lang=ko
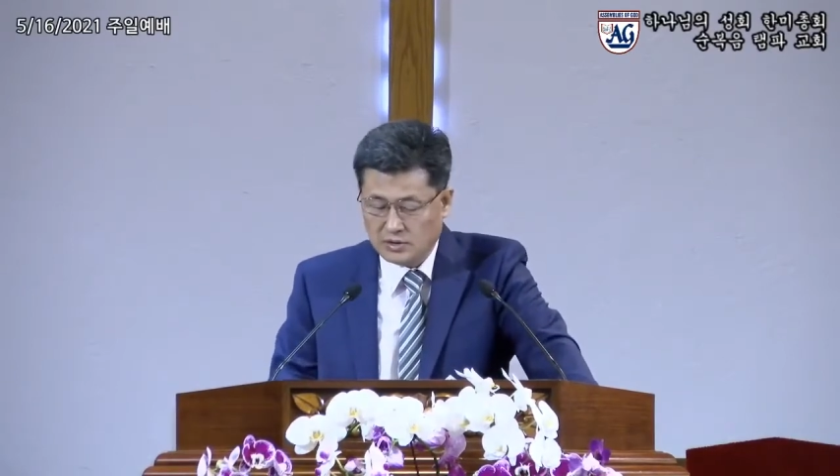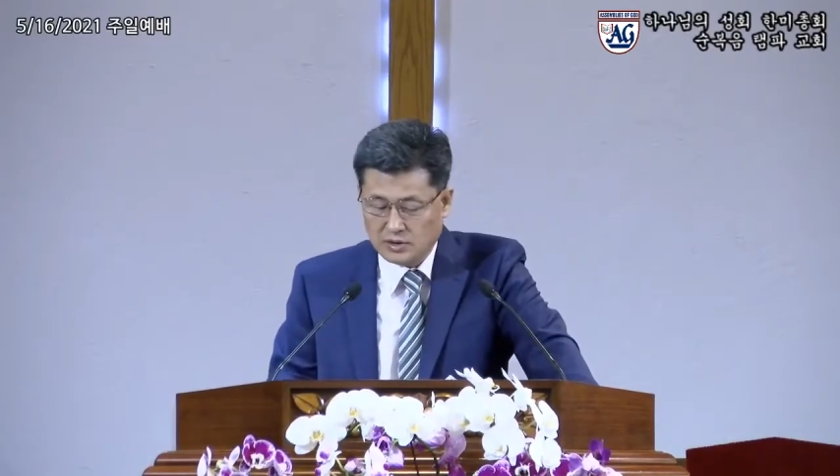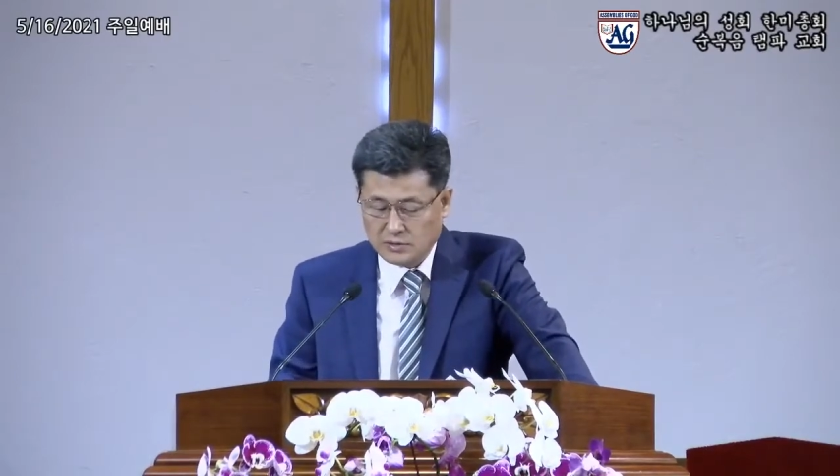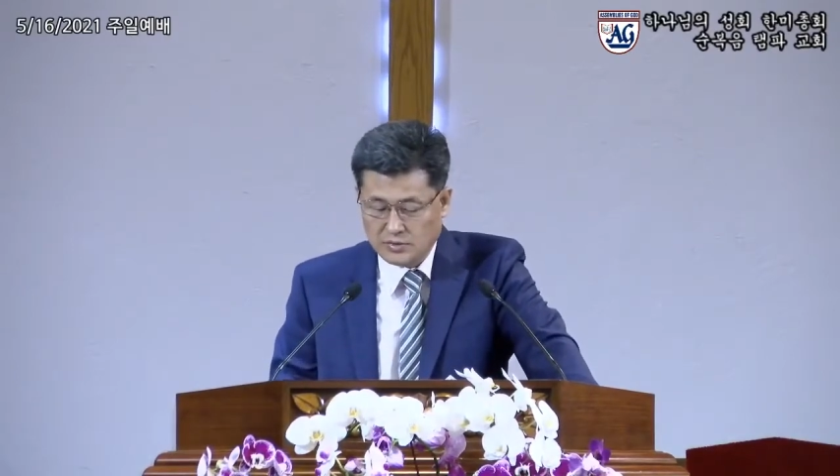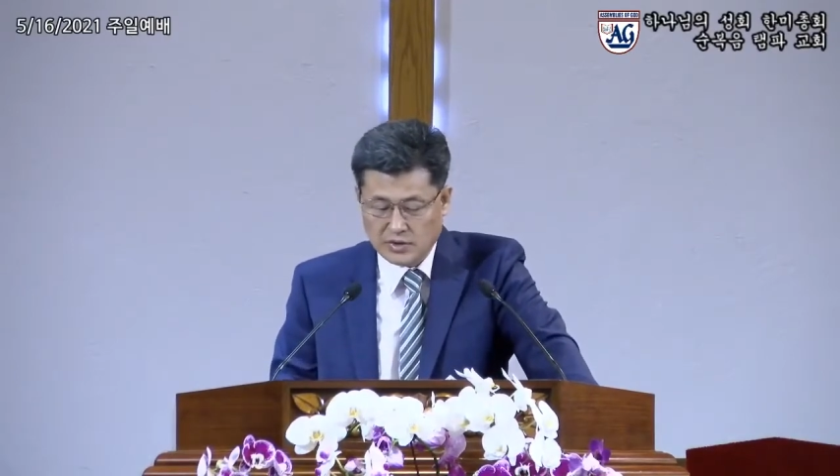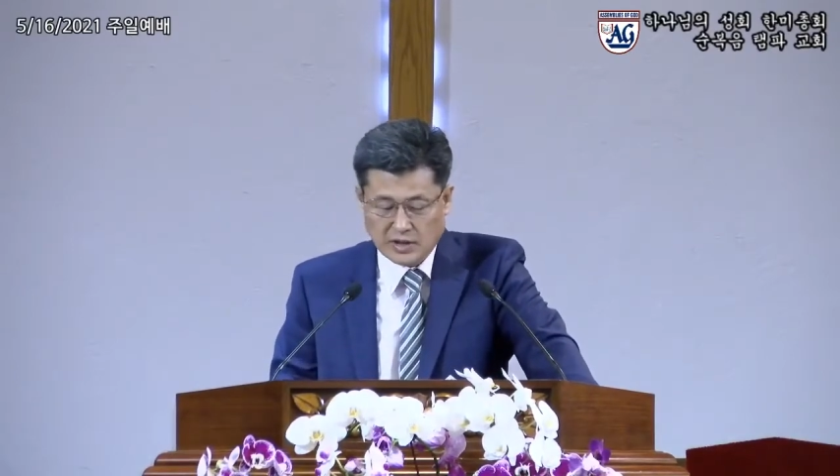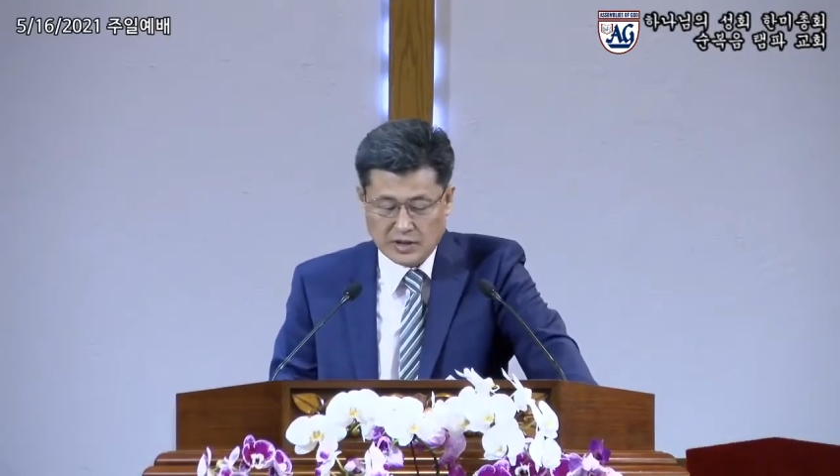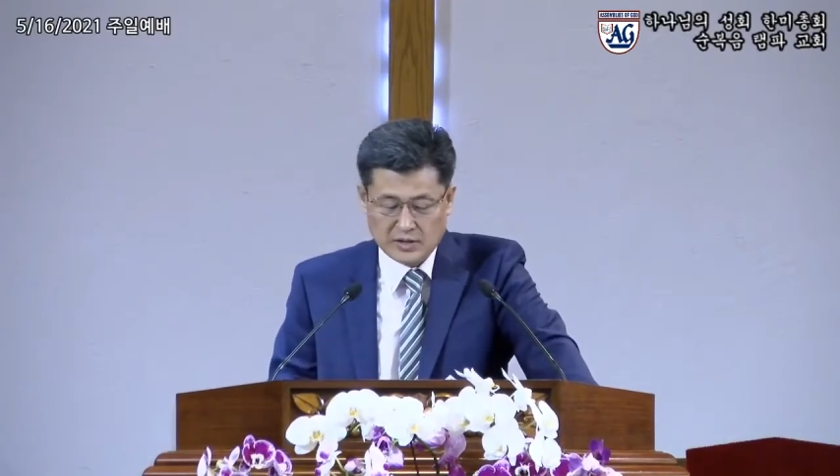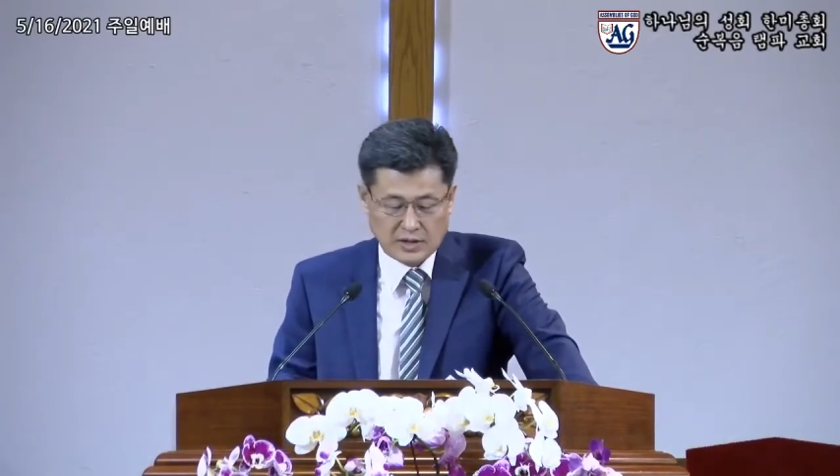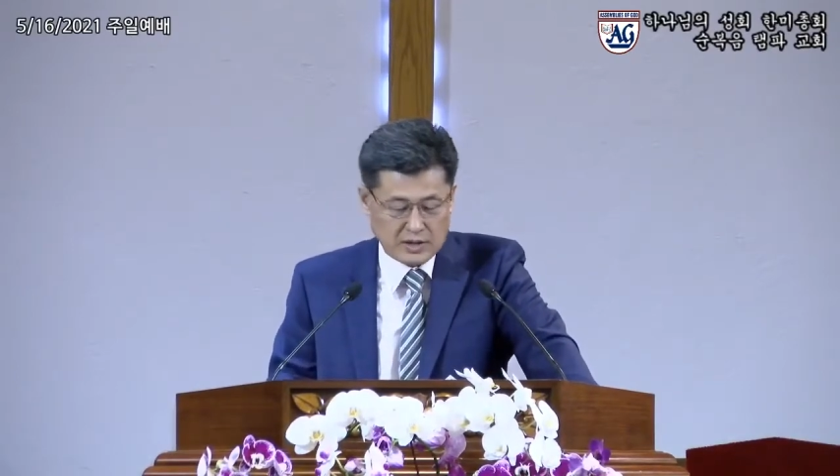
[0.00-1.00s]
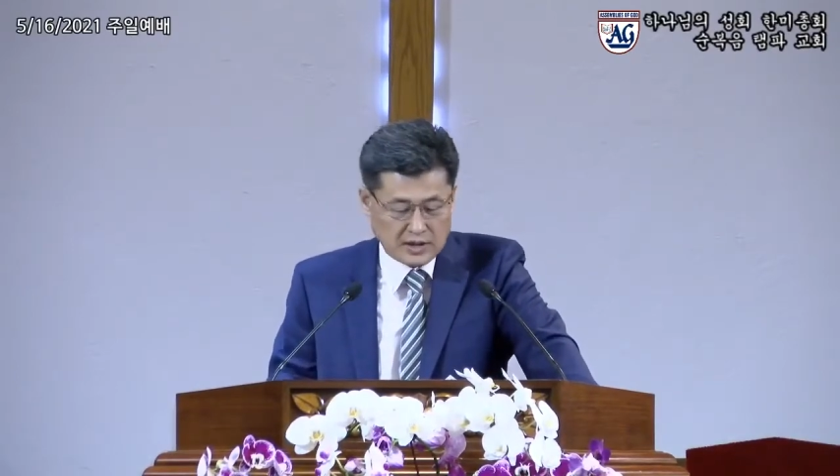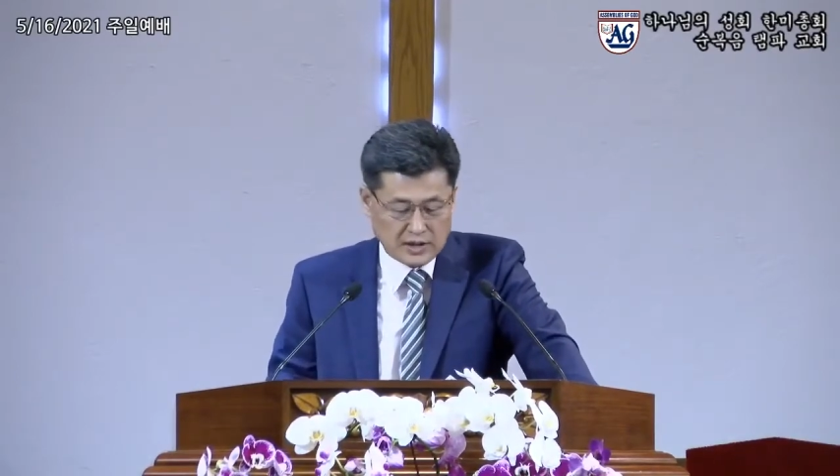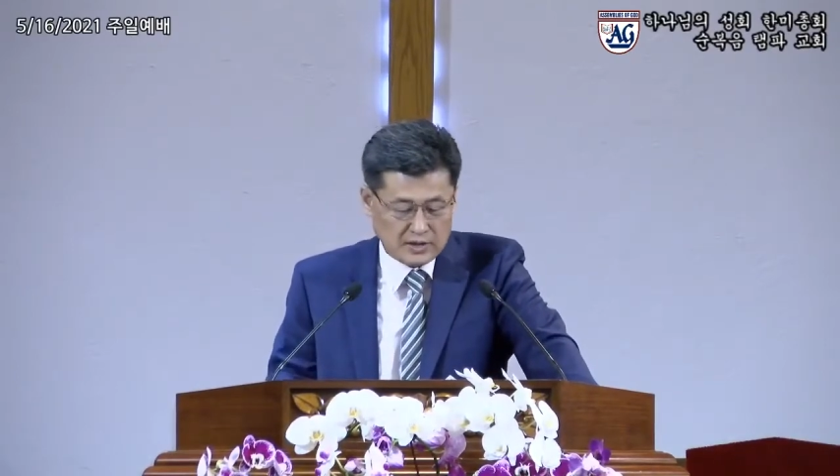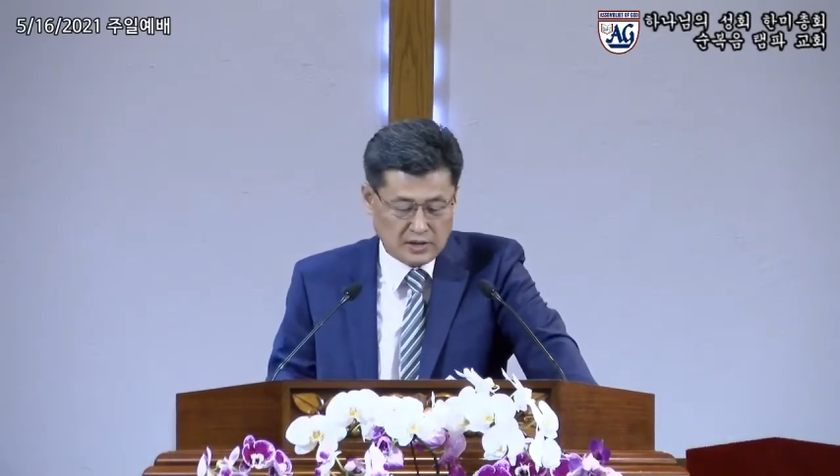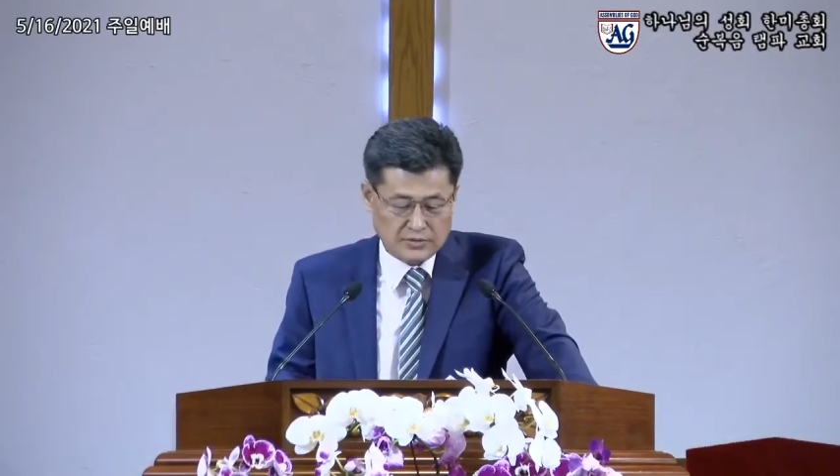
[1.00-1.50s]
여러분과
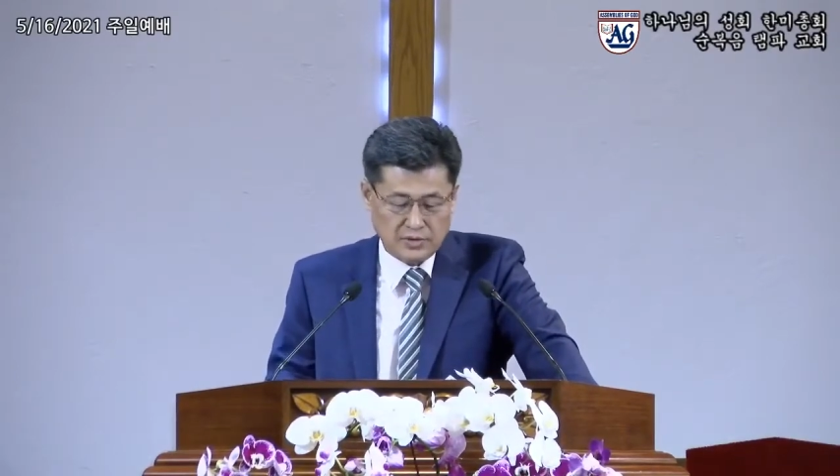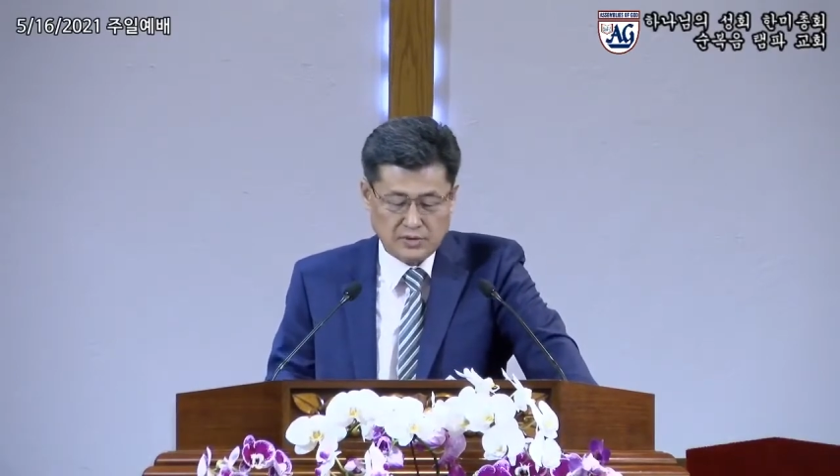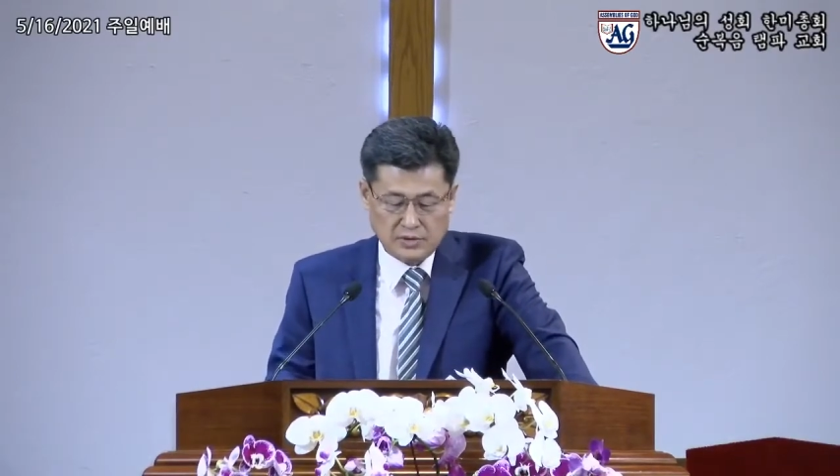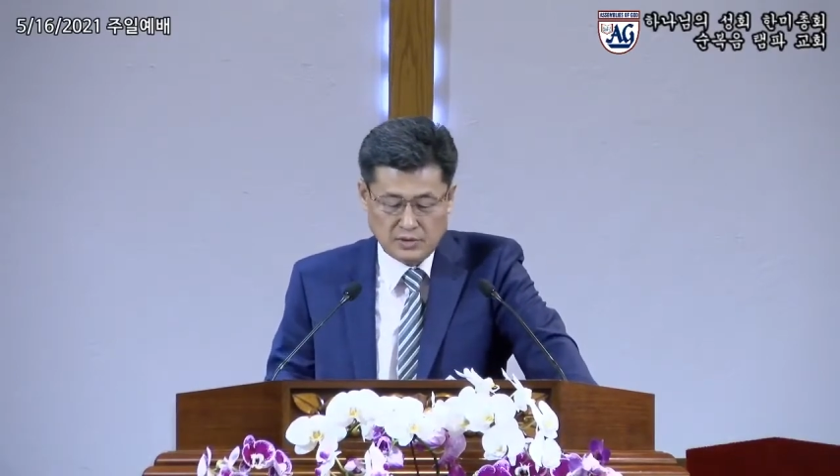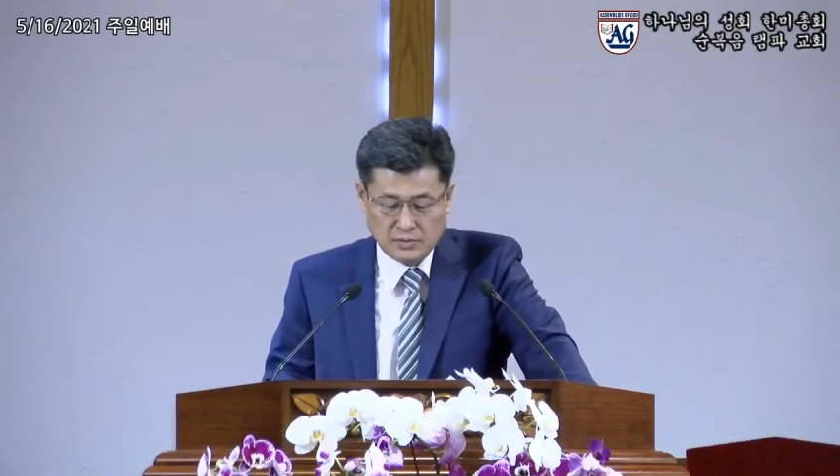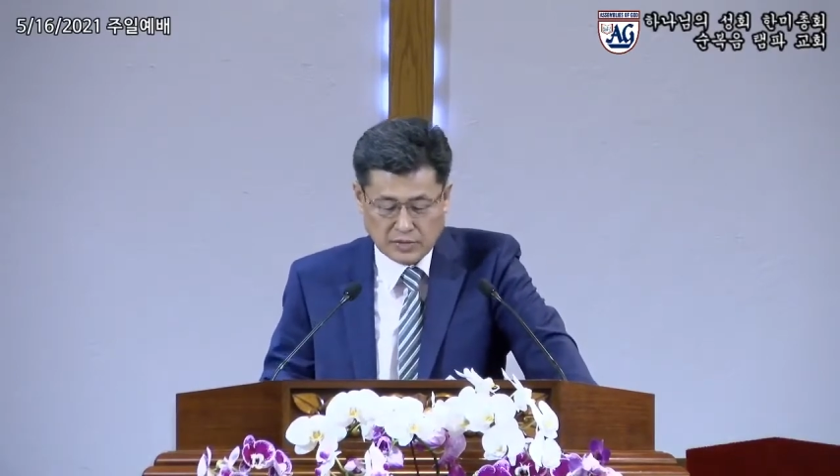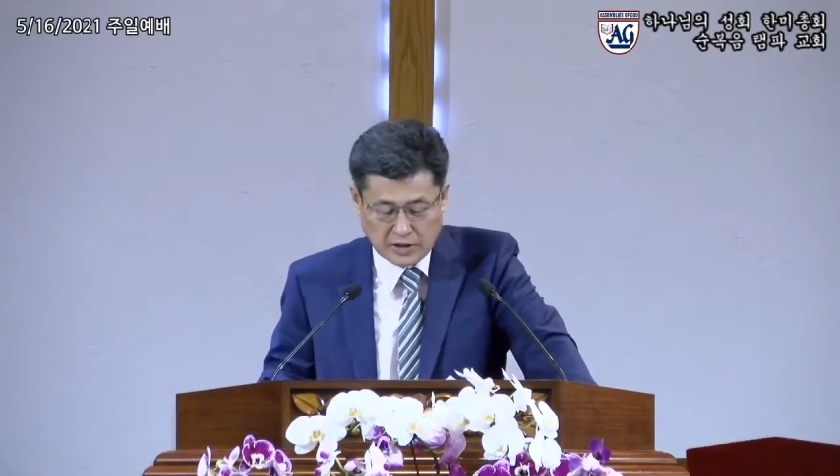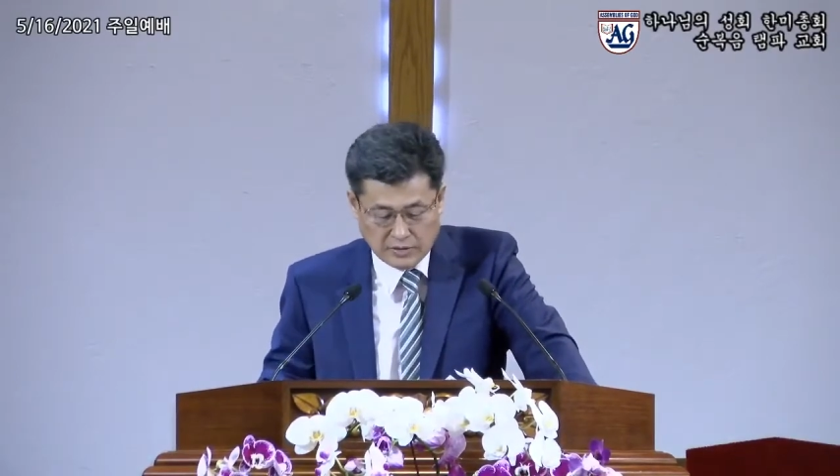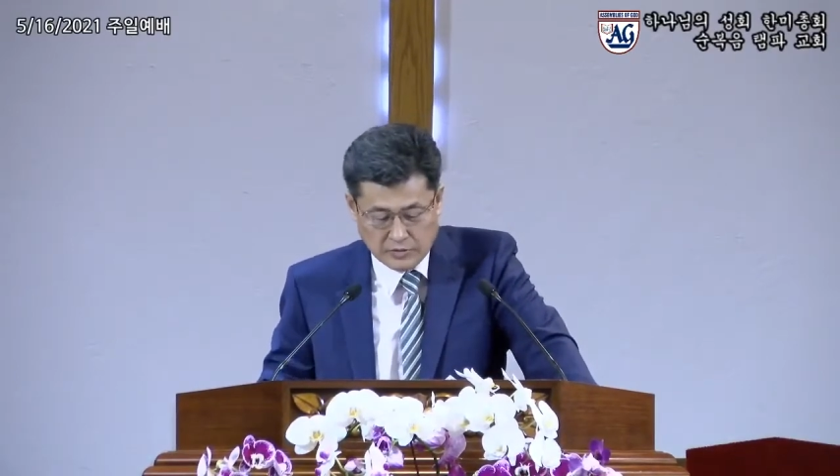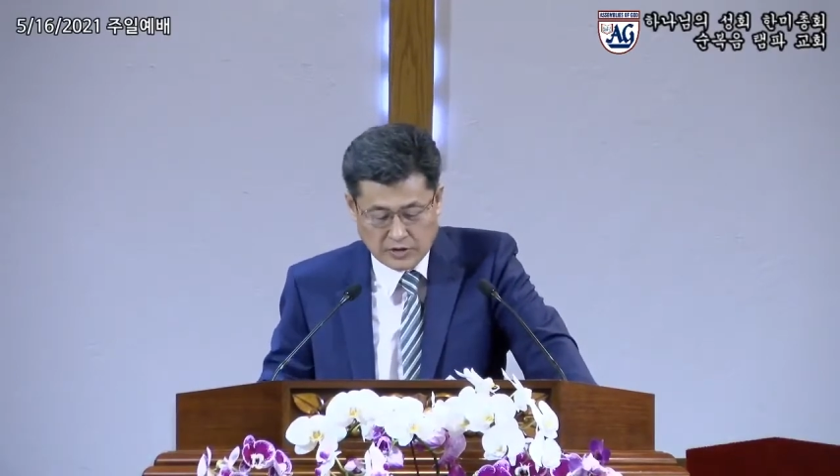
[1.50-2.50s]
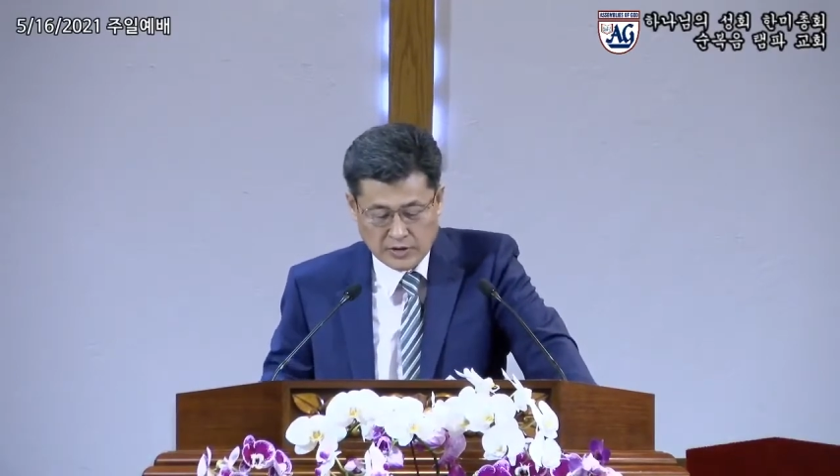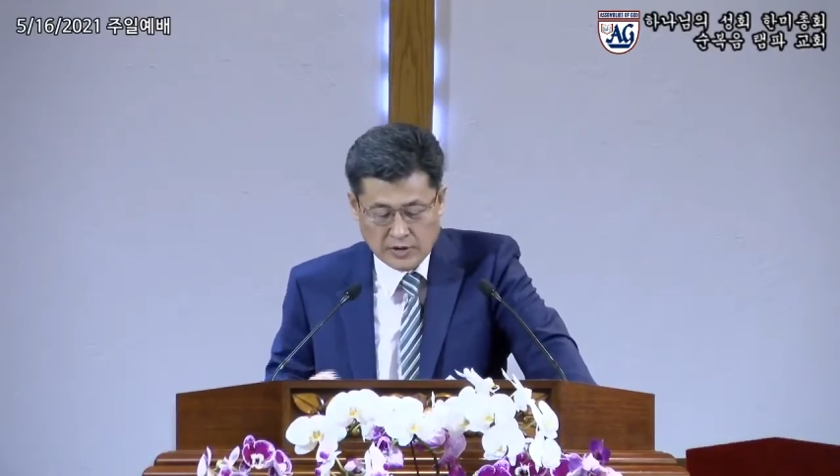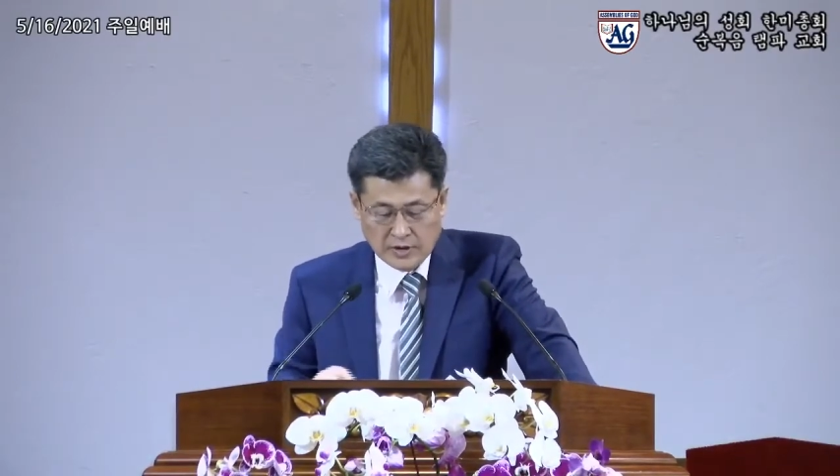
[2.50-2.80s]
제가 될 수 있기를 바랍니다.